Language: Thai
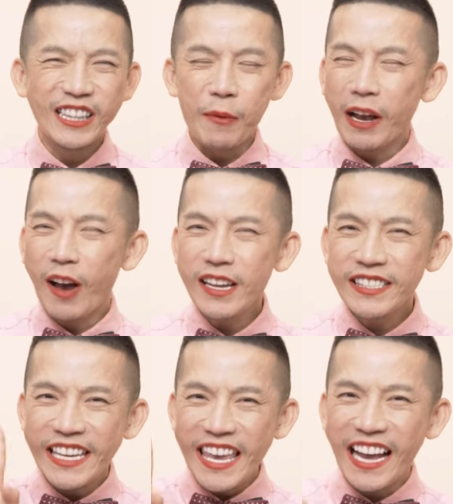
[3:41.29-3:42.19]
ต่อไปข้อ
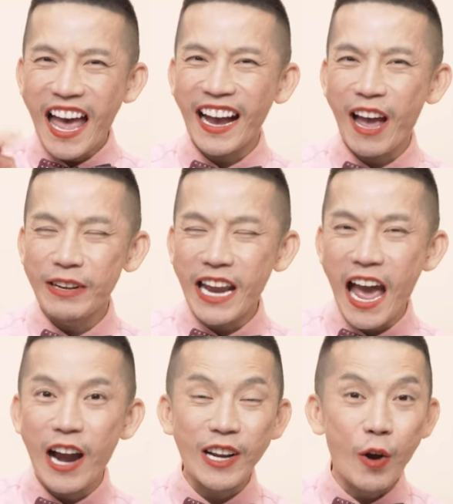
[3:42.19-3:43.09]
4ค่ะคำนี้นะ
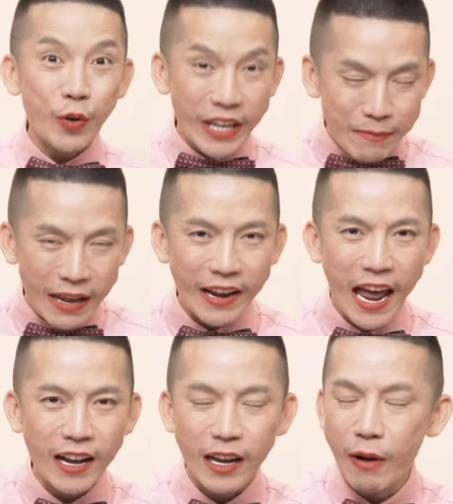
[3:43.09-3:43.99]
คะเราเรียนมาแล้ว
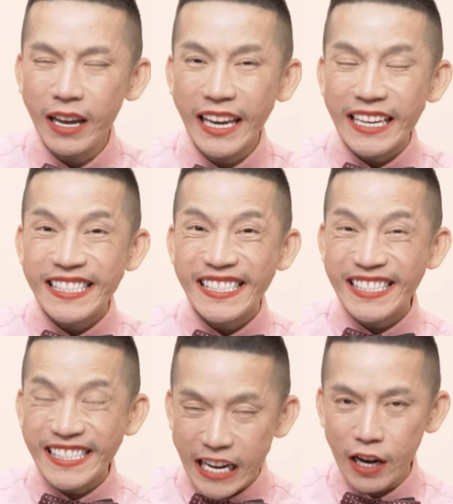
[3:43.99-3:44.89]
นะคะคือคำว่า
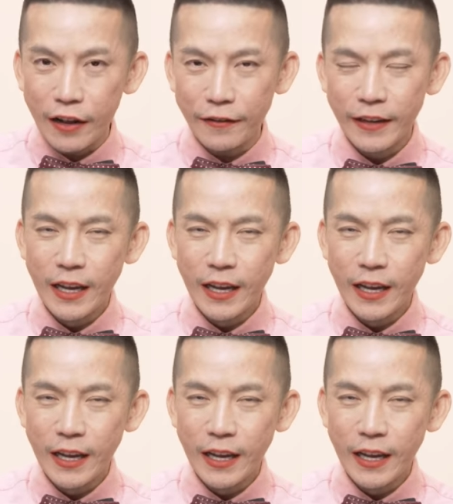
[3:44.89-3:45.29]
instead of